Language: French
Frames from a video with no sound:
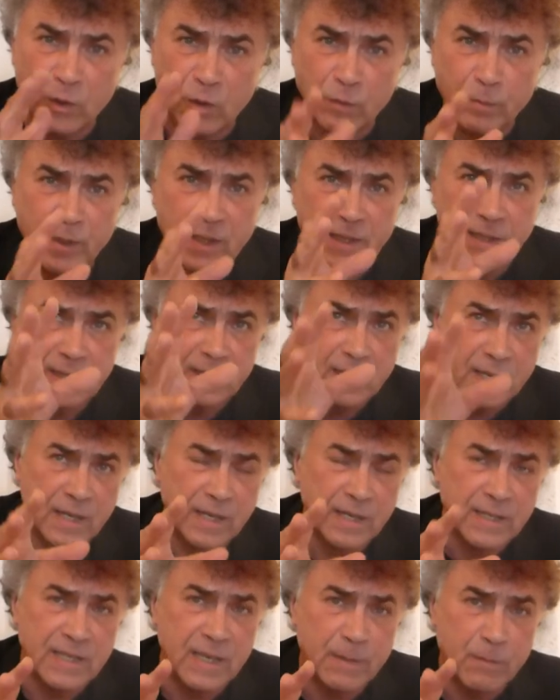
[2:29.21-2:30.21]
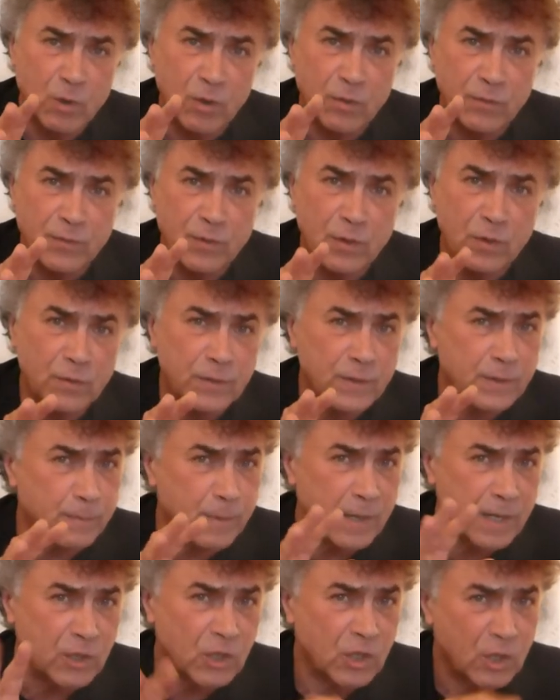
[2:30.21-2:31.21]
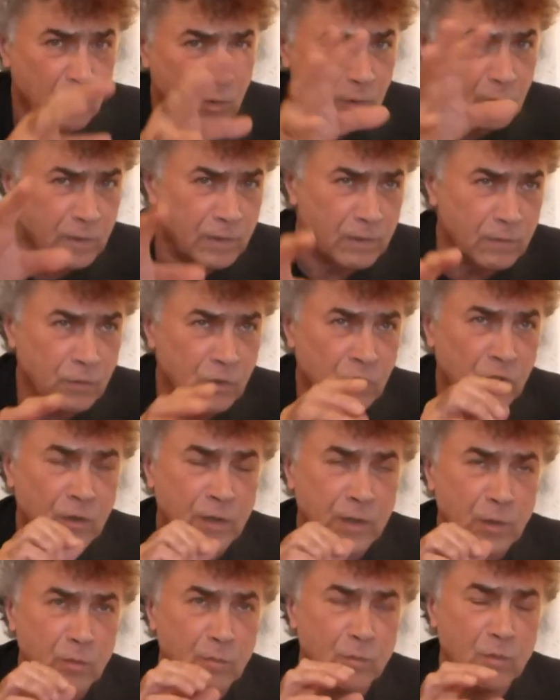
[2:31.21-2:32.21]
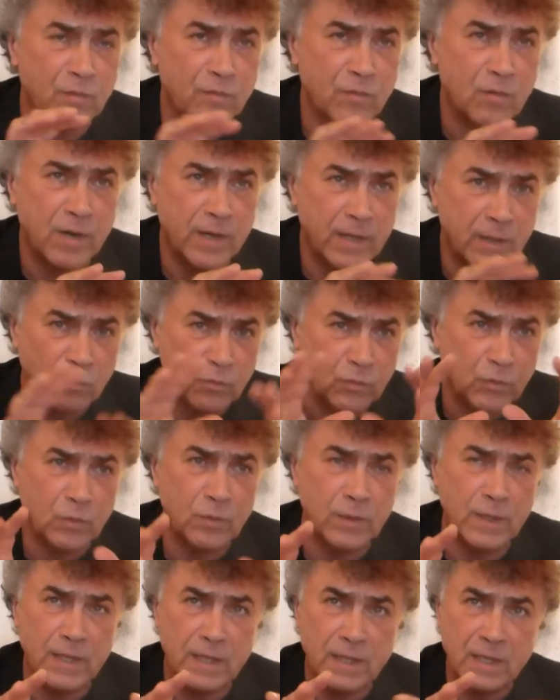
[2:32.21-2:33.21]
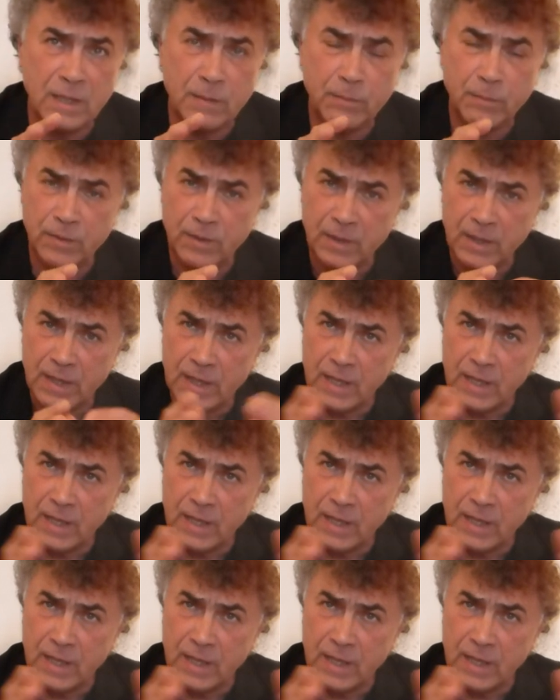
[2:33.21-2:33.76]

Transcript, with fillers: reprises très récemment en France par Jean-Léon Beauvois et toute une équipe.